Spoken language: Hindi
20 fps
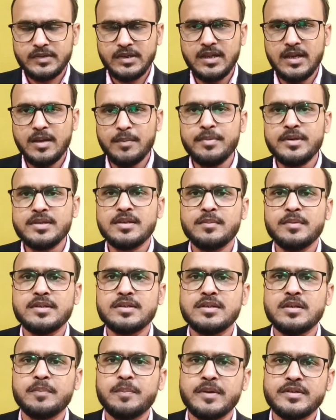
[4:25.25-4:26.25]
लंबे समय
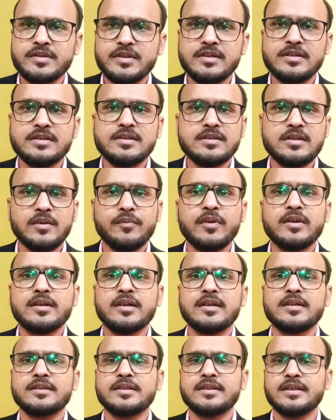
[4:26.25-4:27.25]
से पेशेंट सफर
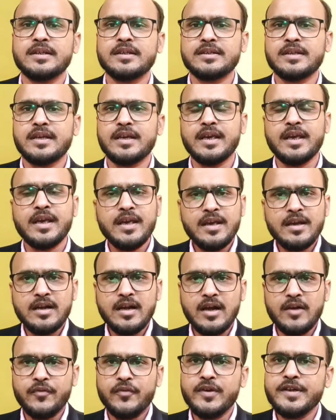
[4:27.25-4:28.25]
करते रहता है
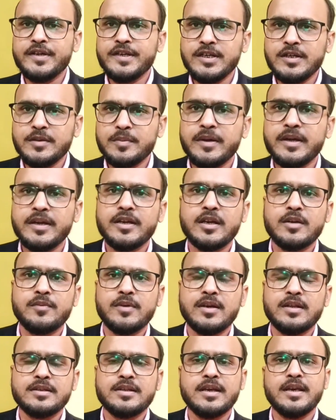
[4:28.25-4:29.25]
काफी ट्रीटमेंट
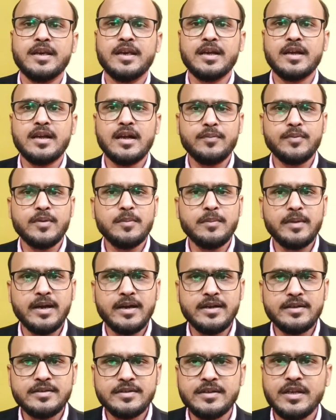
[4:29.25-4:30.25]
करवाता है काफी
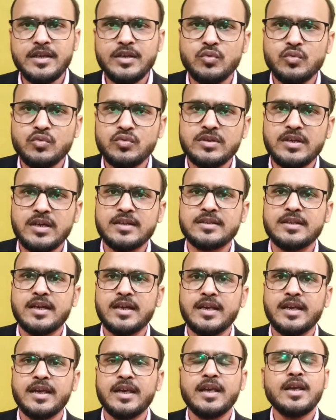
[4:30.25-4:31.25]
मेडिसिन यूज करता
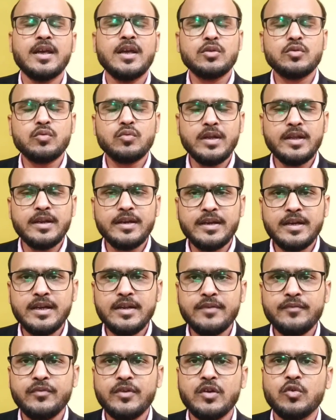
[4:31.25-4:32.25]
है तो उन्हें
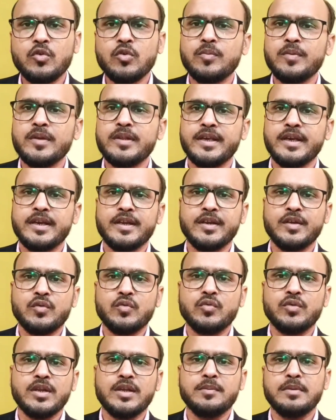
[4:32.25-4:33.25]
रिलीफ बिल्कुल भी देखने
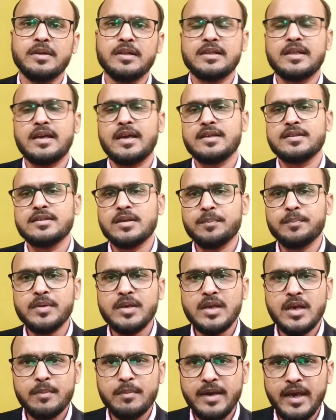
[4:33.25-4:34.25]
को नहीं मिलता है जब
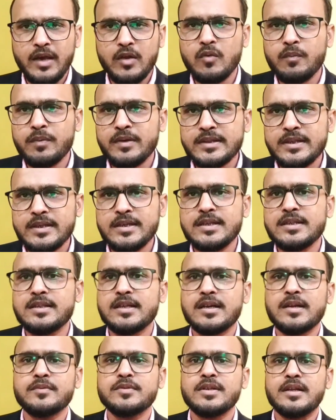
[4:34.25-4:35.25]
भी हम एलोपैथी की
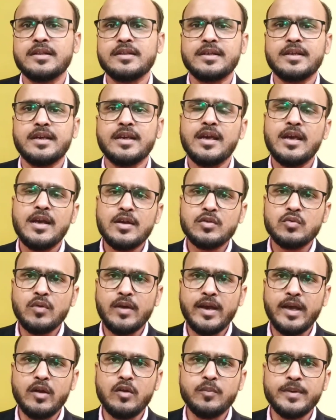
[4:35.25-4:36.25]
तरफ जाते हैं
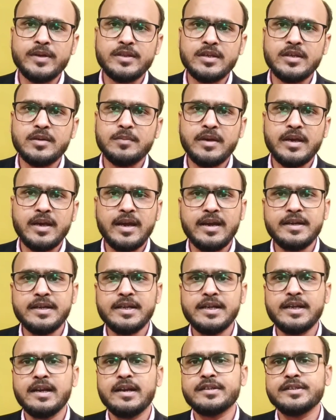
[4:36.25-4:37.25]
तो एलोपैथिक में
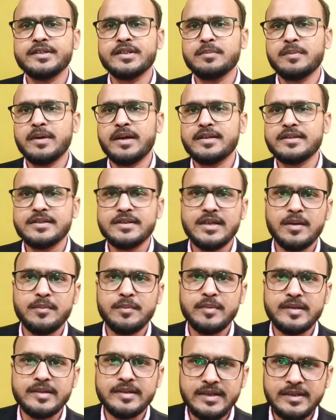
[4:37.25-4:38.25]
एंटी एलर्जिक मेडिसिन
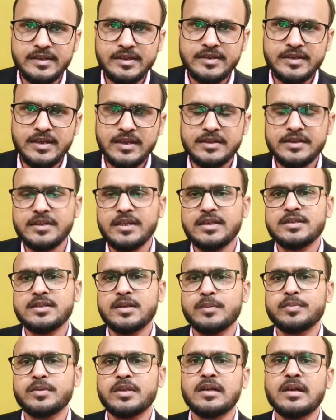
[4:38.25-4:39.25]
हमें दे दी जाती है
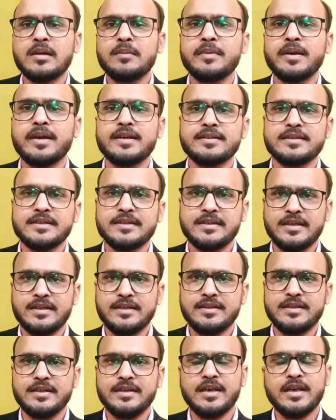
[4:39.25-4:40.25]
जब तक हम मेडिसिन
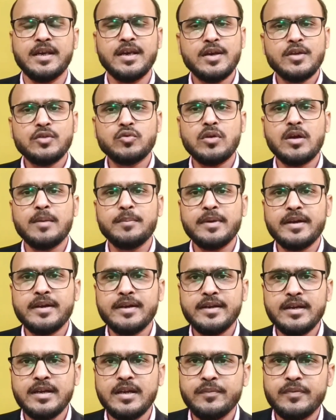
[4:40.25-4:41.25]
लेते हैं तो हमें
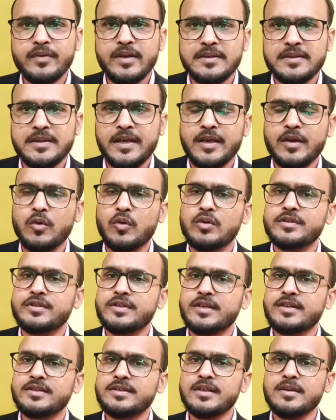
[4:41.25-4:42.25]
रिलीफ रहता है और
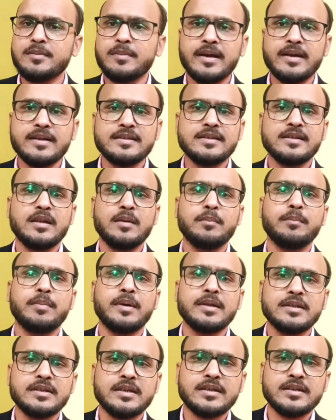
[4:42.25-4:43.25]
जैसे ही मेडिसिन हम
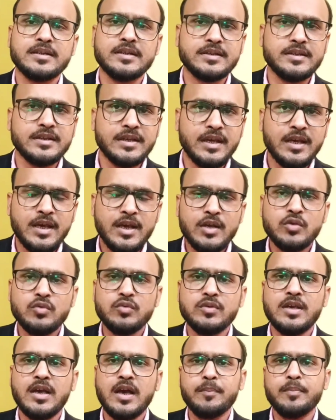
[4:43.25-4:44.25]
बंद कर देते हैं
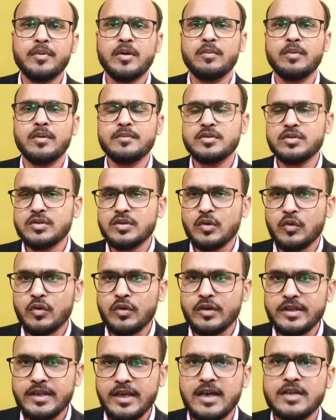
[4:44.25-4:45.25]
तो यह प्रॉब्लम्स
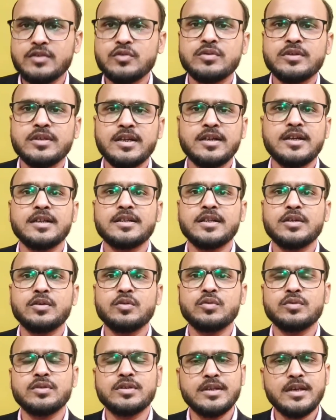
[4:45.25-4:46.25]
और यह जो दिक्कतें
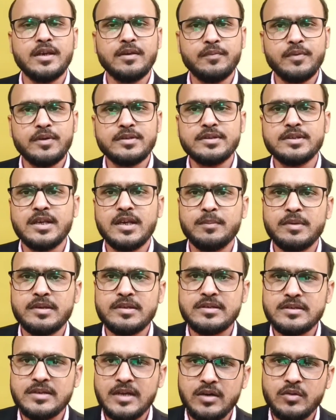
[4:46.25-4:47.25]
होती है फिर से हमें
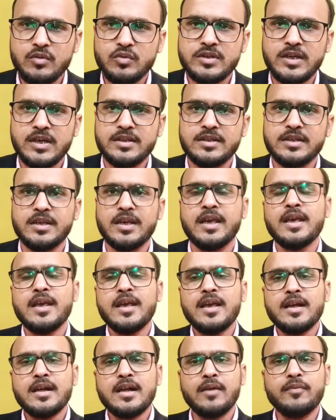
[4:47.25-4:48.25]
स्टार्ट हो जाती है
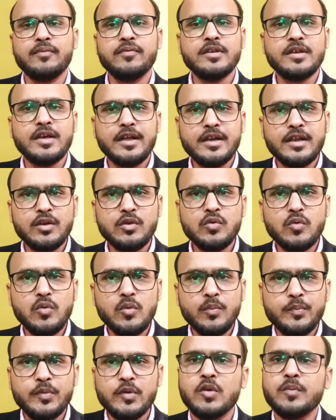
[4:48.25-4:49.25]
काफी घरेलू
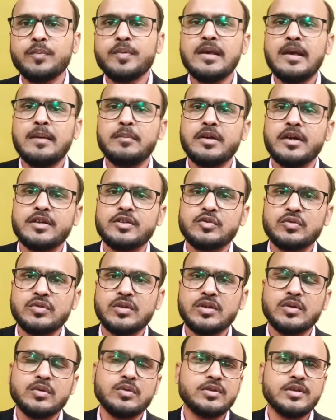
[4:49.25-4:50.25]
उपयोग भी हम कर
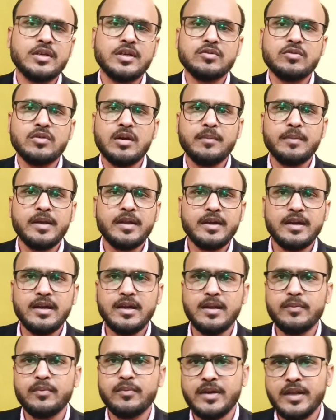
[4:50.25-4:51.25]
चुके होते हैं तो हमें
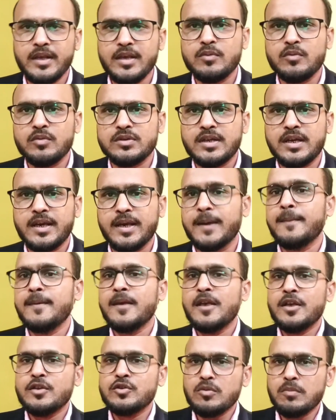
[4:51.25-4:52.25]
रिलीफ नहीं होता है
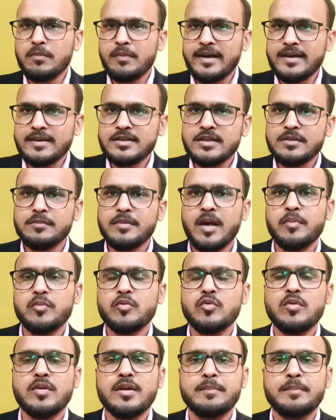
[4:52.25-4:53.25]
जो मेडिसिन मैं
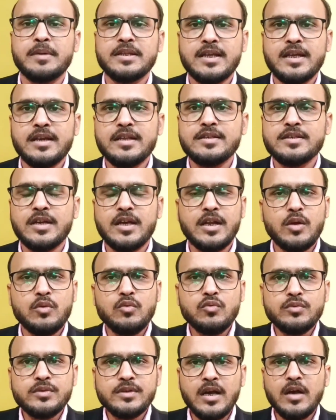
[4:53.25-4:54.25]
आपको बताने जा रहा
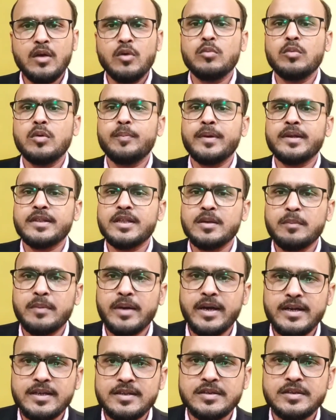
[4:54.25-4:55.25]
हूं यह होम्योपैथिक
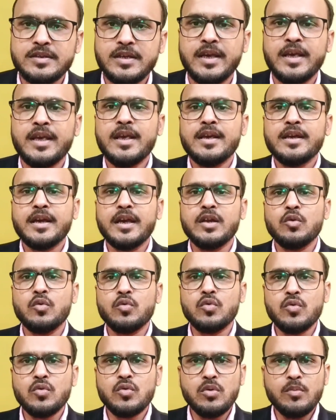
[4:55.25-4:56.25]
मेडिसिन मेडिसिन है कई
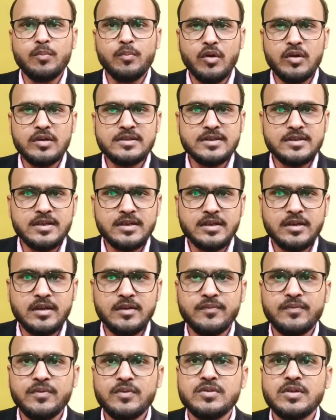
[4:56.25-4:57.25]
लोगों को बहुत ज्यादा
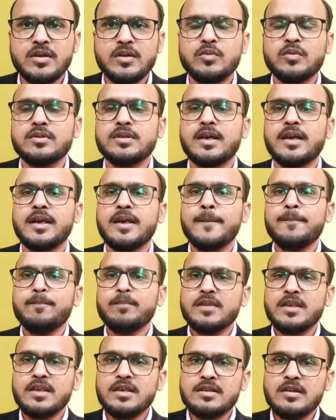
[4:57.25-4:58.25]
कंफ्यूजन होता है
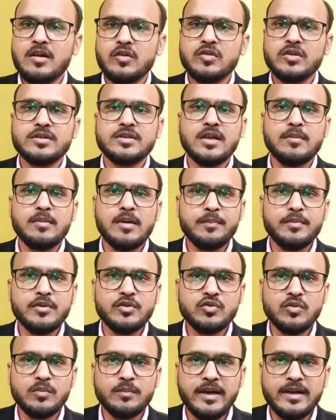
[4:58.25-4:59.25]
कि डॉक्टर साहब
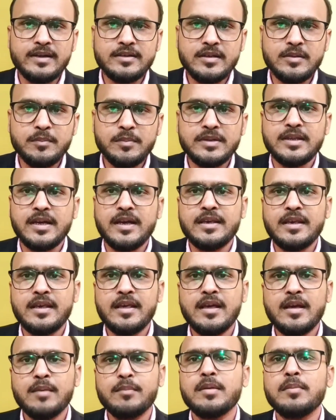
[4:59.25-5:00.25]
आपने जो मेडिसिन बताई
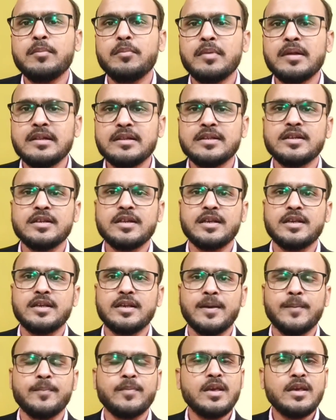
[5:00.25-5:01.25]
है हमें मिलती
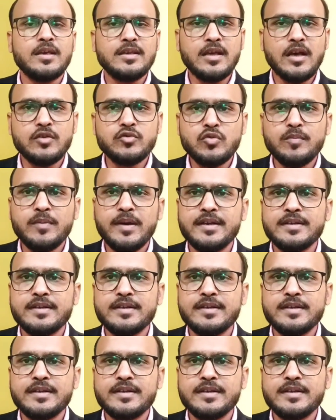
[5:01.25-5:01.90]
नहीं है यह जो